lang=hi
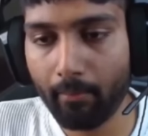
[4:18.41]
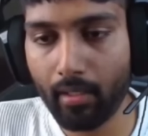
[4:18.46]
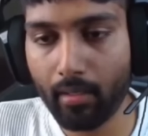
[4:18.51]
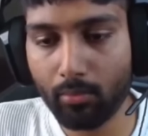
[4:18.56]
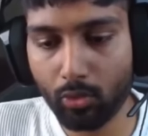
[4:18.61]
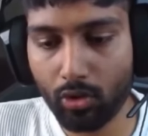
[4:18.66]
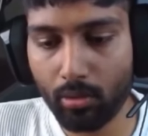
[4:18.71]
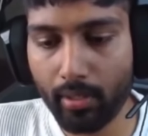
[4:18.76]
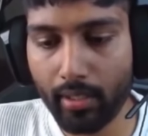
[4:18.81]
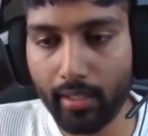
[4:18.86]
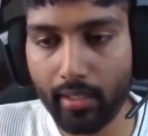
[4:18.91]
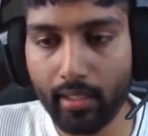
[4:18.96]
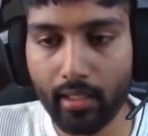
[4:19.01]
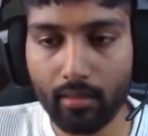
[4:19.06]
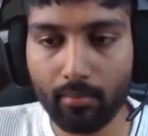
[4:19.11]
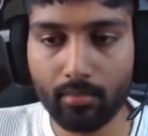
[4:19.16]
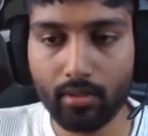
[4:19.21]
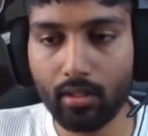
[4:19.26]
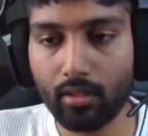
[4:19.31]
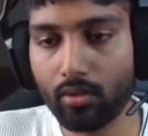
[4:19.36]
मतलब जो हमारी
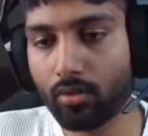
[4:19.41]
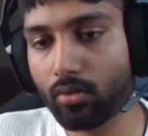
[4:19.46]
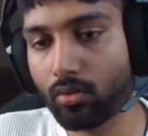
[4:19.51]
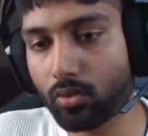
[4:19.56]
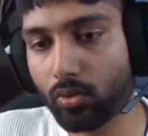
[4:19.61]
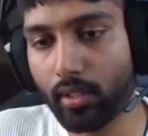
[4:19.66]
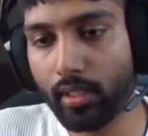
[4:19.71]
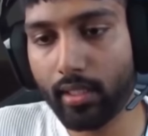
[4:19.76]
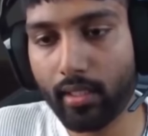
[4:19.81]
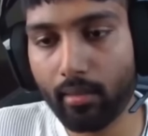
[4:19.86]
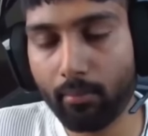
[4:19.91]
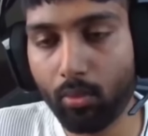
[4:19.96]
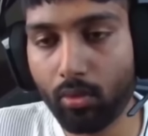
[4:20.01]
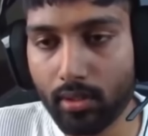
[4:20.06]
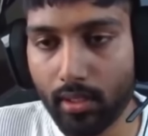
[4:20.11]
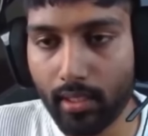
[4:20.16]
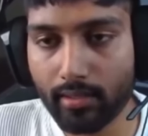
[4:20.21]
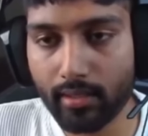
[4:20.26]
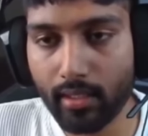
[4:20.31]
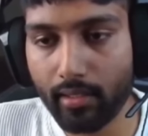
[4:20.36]
टीम थी उसको लेके बहुत
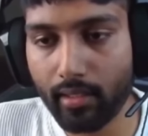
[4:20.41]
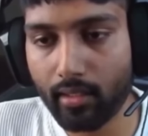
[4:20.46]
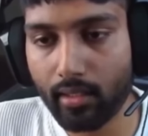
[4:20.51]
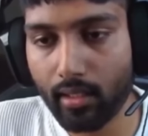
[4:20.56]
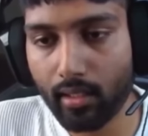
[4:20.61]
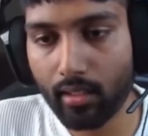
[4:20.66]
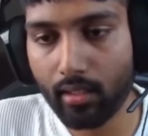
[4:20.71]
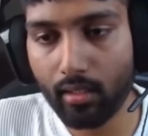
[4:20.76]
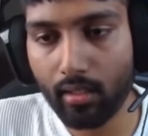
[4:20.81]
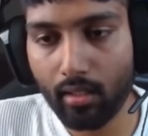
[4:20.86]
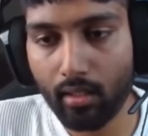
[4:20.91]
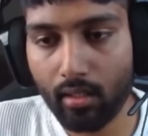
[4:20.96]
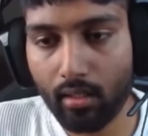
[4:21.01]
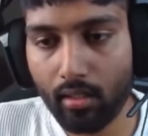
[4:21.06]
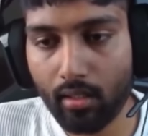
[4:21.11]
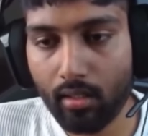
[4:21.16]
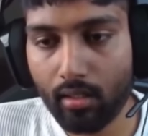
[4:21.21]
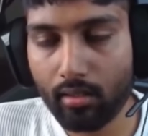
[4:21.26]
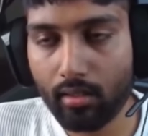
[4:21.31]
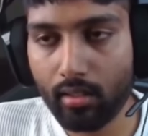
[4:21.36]
ज़्यादा एक्साइटेड था
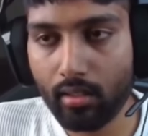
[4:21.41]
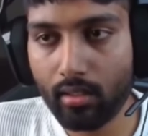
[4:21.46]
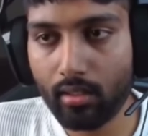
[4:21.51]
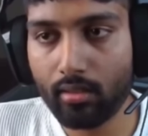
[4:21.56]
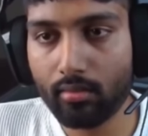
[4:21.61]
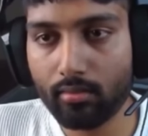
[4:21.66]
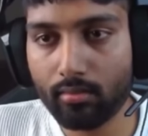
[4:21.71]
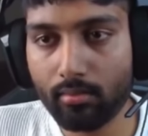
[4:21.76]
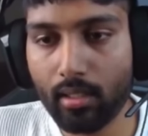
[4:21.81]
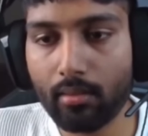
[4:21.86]
कि